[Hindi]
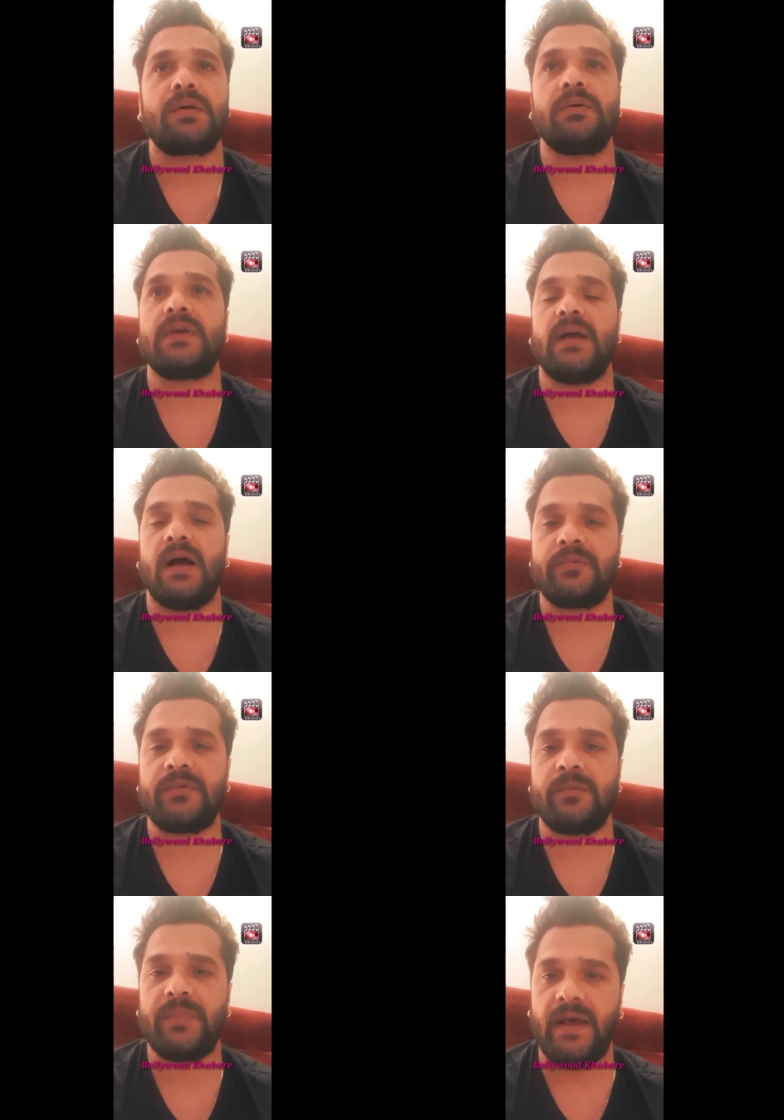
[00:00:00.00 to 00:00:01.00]
क्योंकि आप
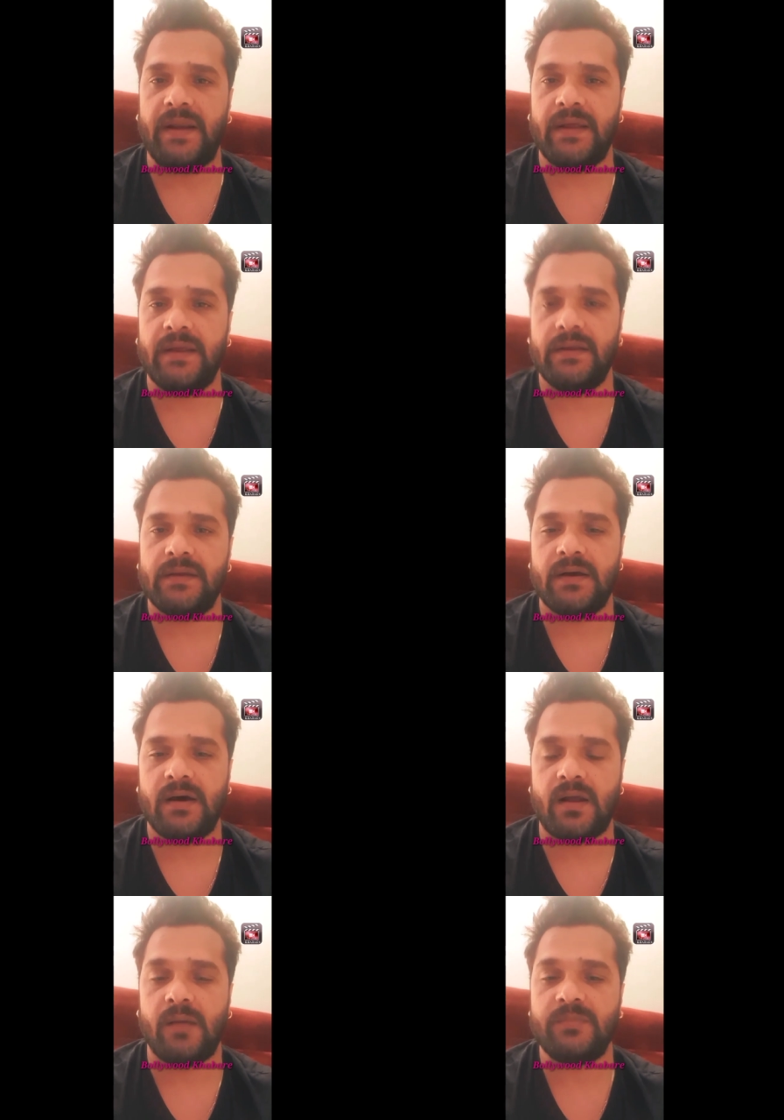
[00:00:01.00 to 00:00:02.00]
सब प्यारे हैं
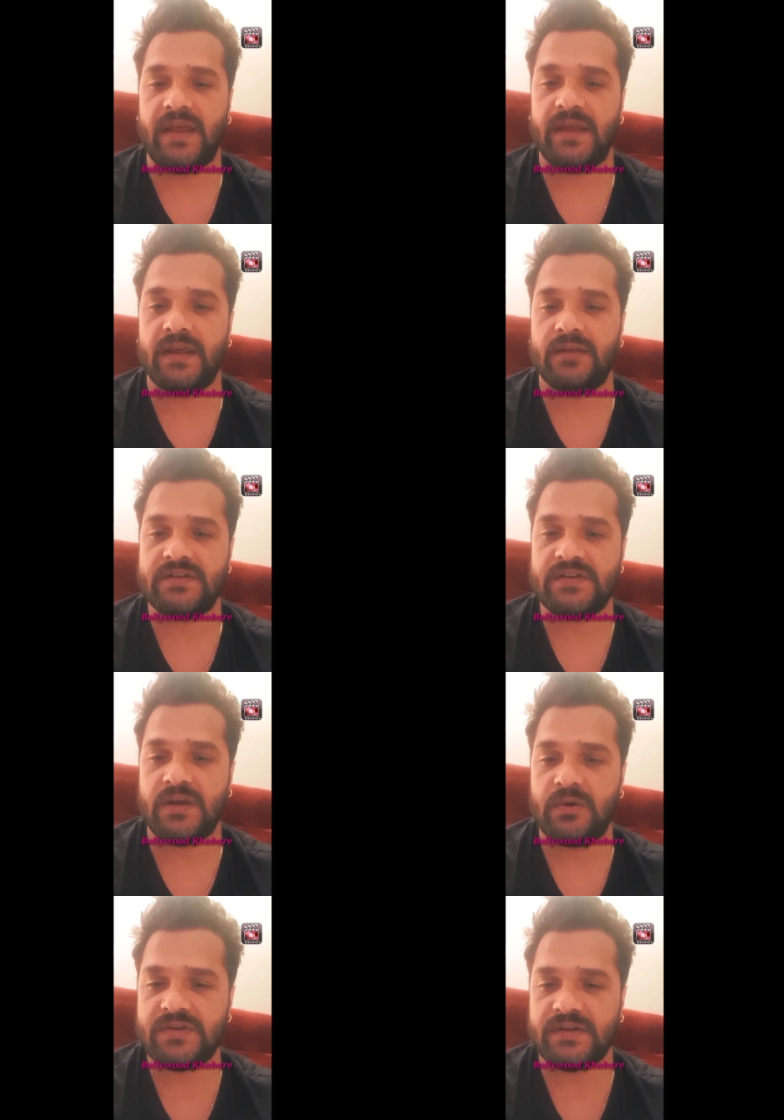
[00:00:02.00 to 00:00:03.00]
और आप चाहेंगे तो ऐसा
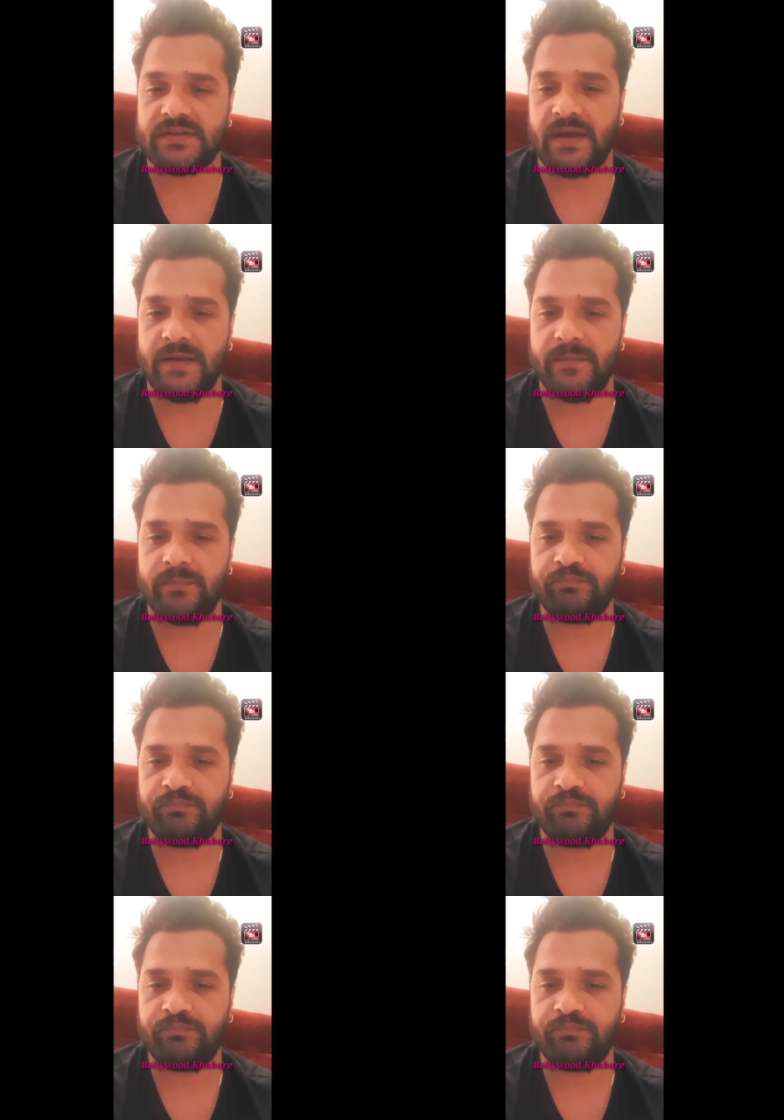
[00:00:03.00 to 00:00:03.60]
हो सकता है